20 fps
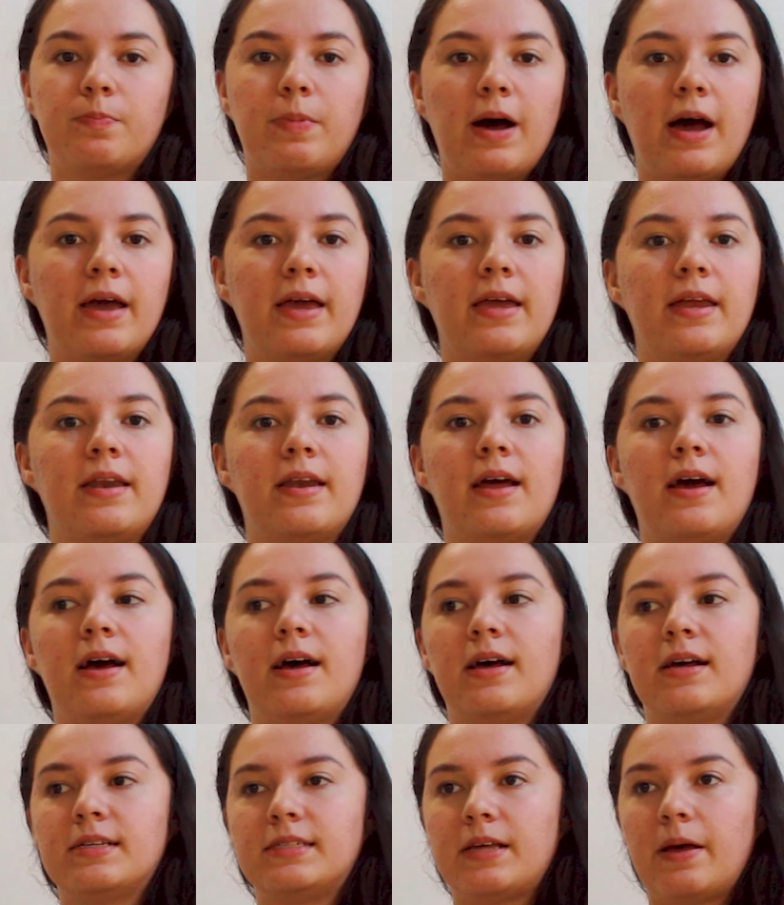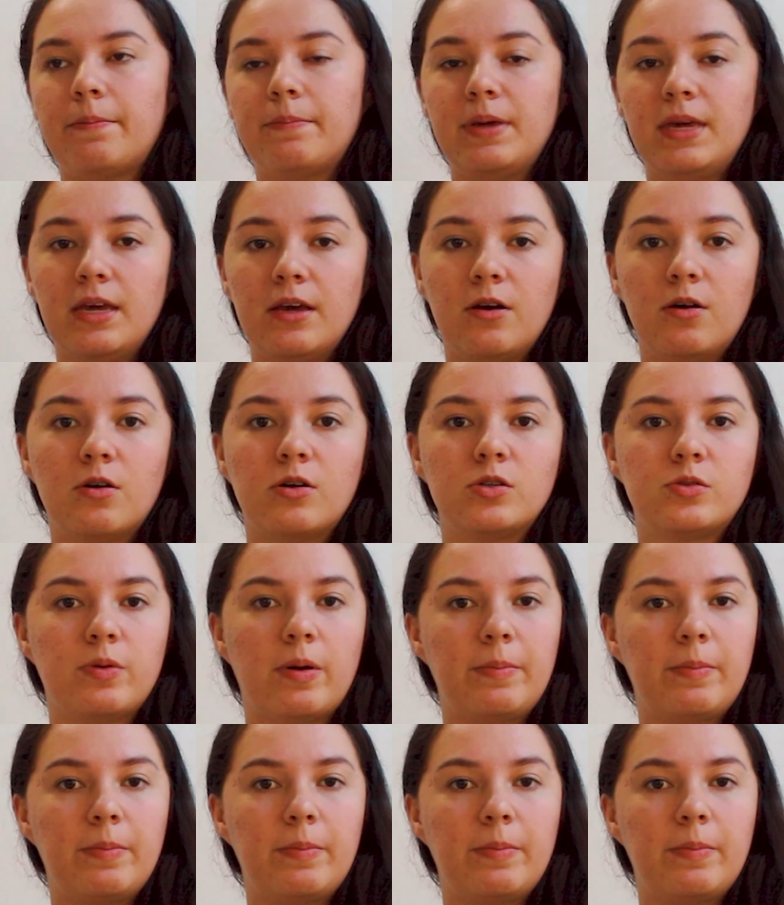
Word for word: páginas, amigos,